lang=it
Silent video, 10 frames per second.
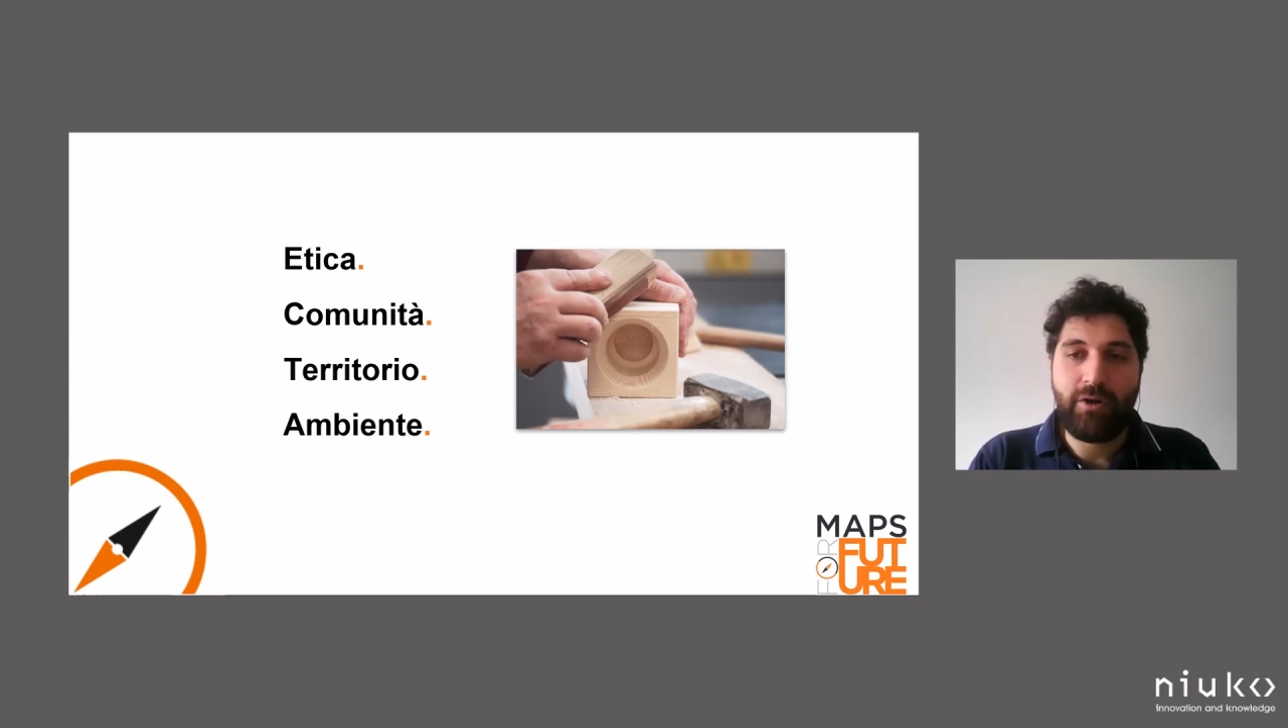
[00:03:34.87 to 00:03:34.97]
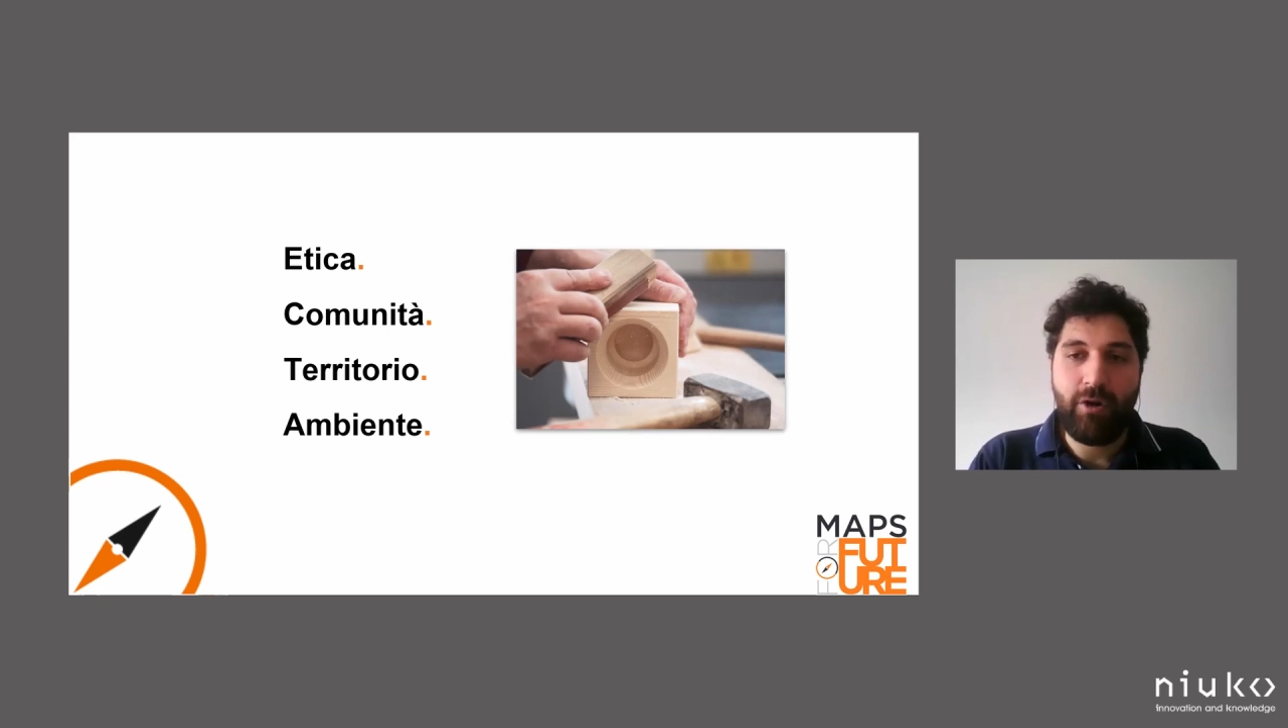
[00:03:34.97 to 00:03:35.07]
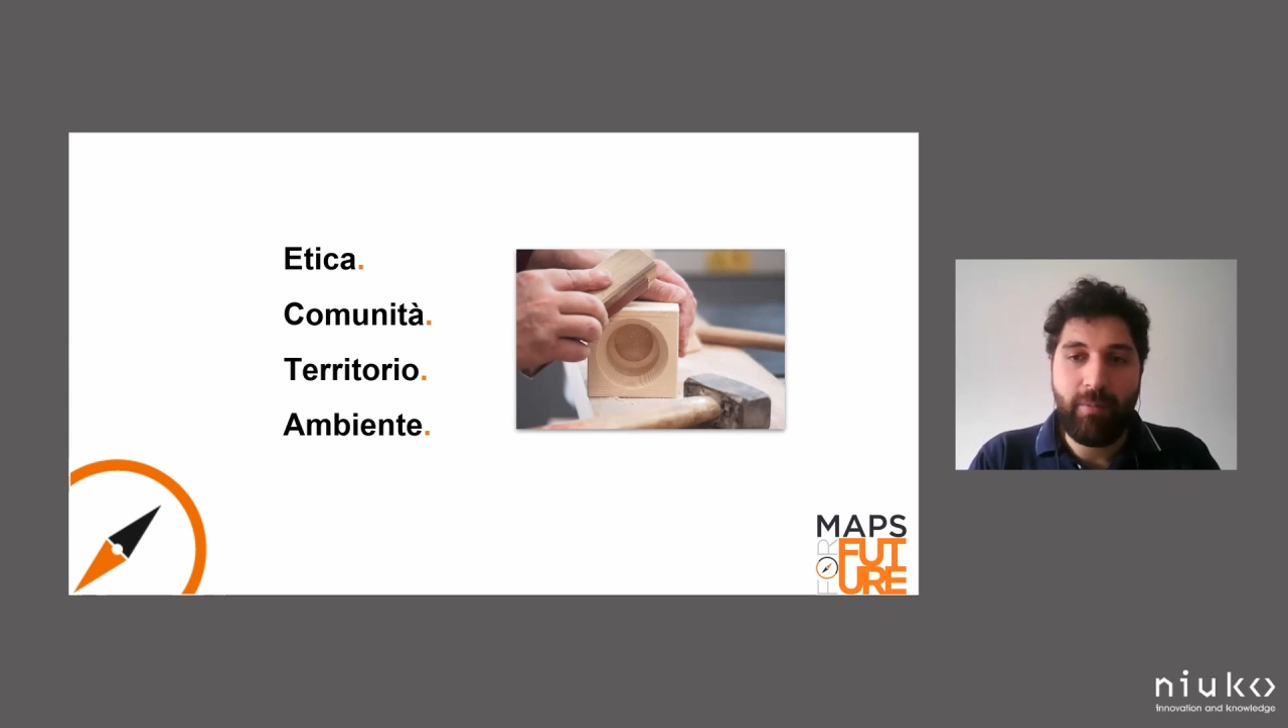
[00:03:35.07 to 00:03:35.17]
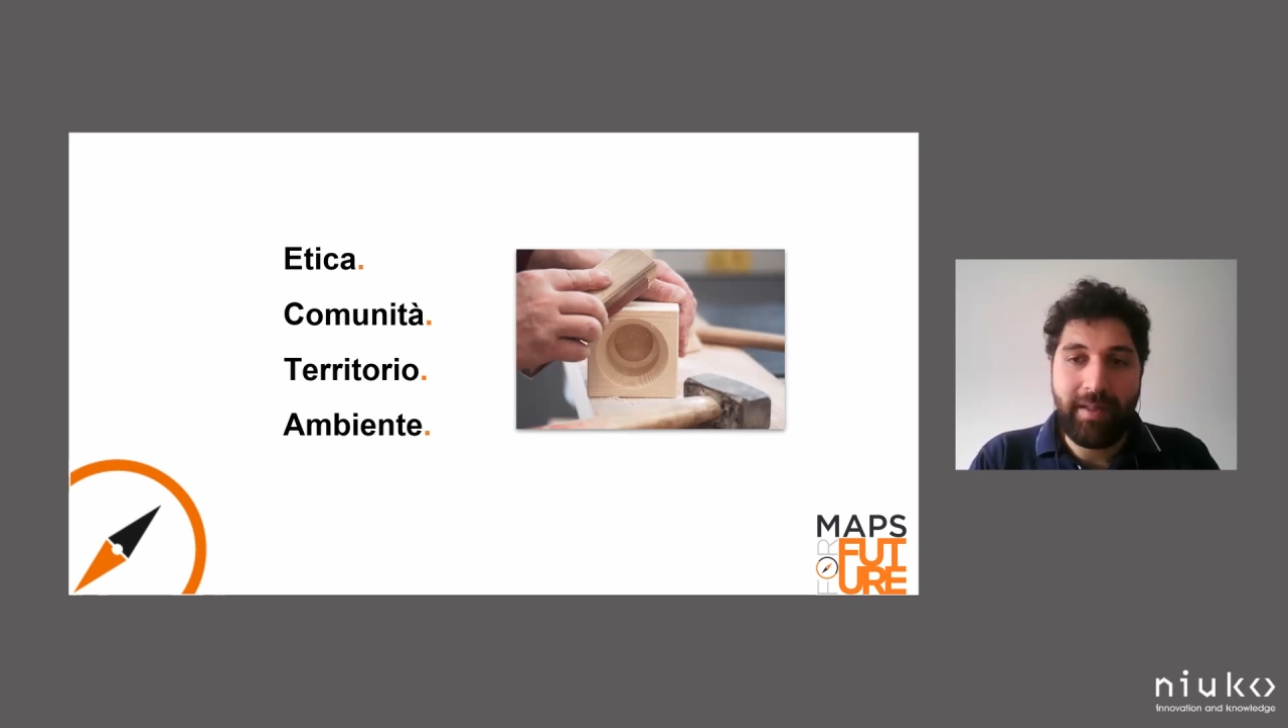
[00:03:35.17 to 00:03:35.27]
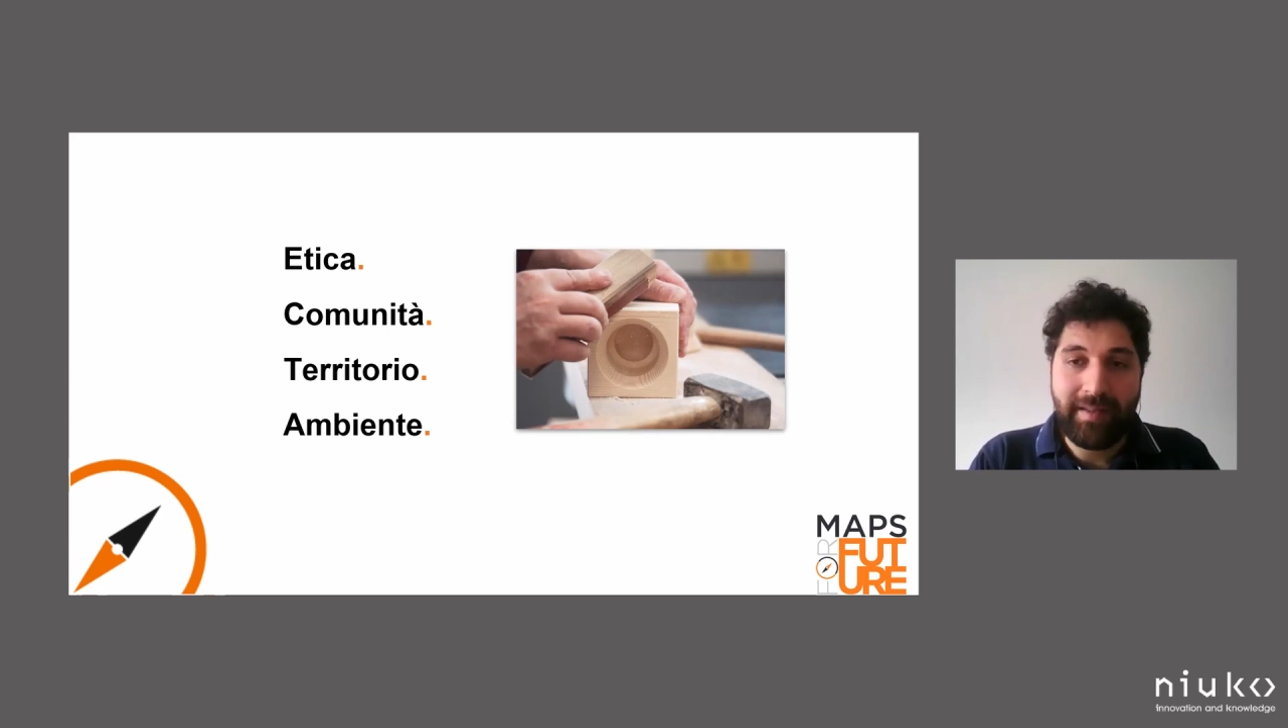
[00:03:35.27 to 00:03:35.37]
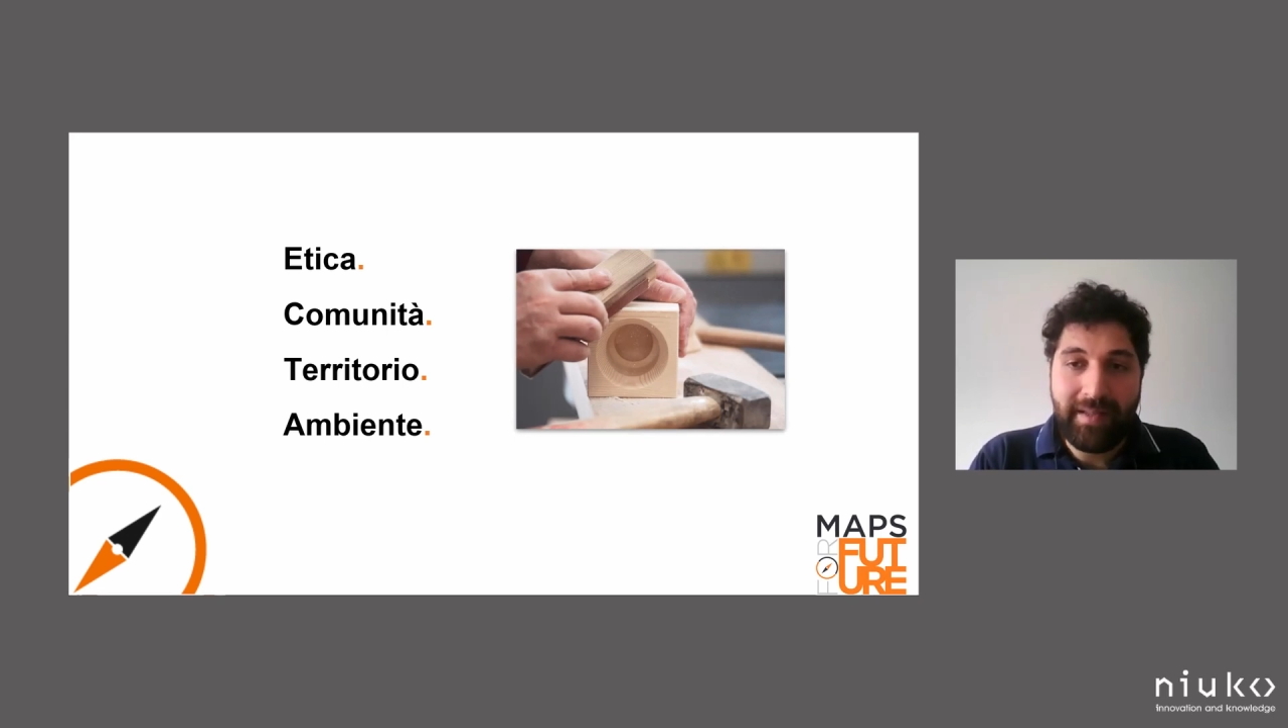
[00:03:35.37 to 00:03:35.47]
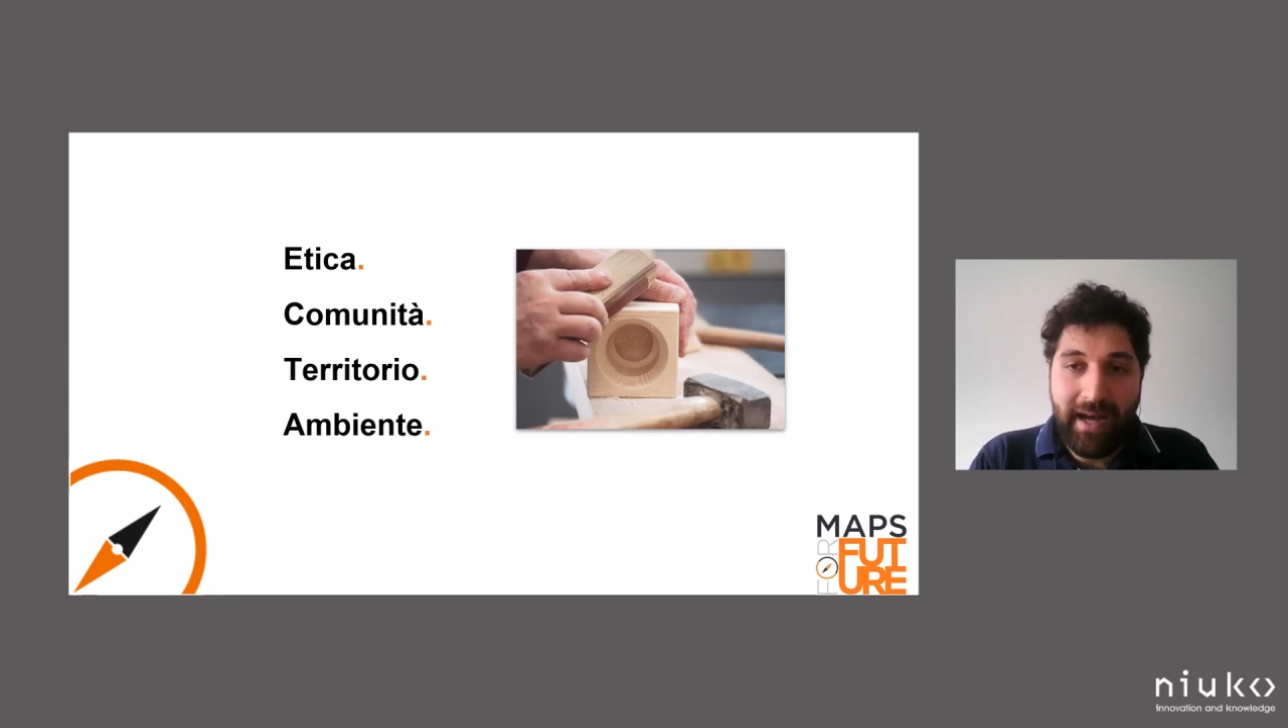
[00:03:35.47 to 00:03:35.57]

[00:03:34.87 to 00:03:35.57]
come